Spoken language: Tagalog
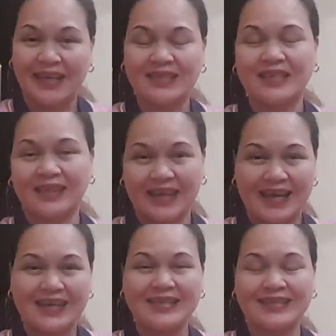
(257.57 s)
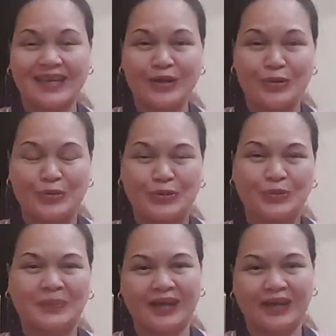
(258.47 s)
That's it guys. I
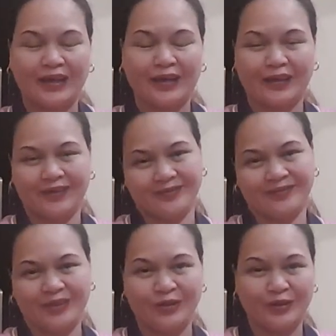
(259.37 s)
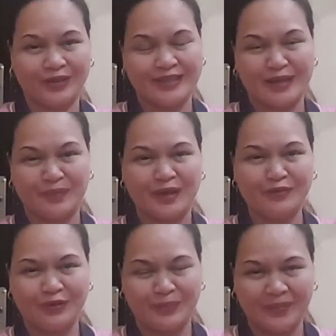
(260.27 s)
hope uh, you learned something
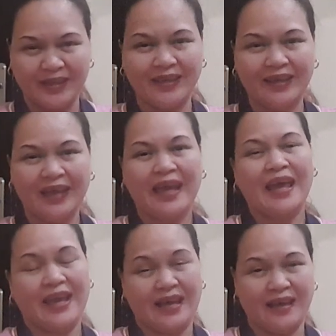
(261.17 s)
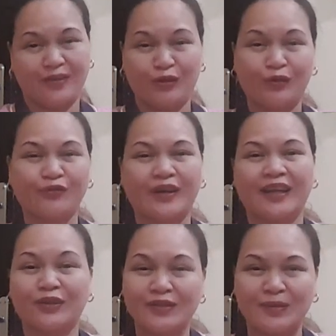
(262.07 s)
from me and don't
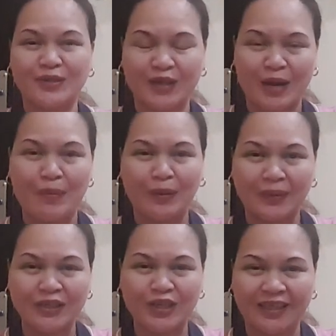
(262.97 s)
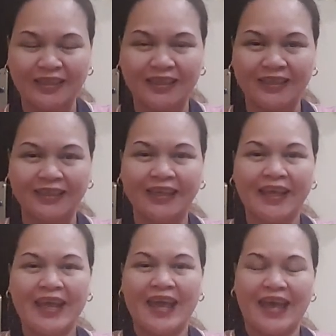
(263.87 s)
forget to subscribe on my channel.
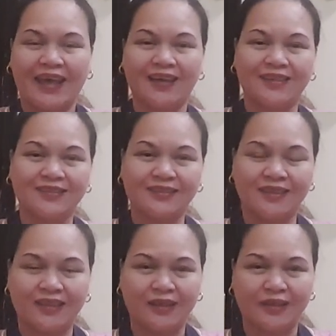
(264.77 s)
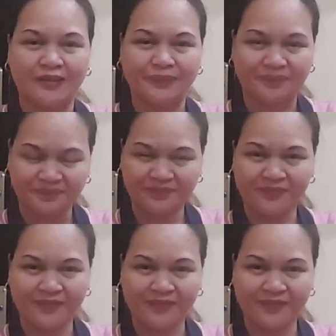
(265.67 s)
And um,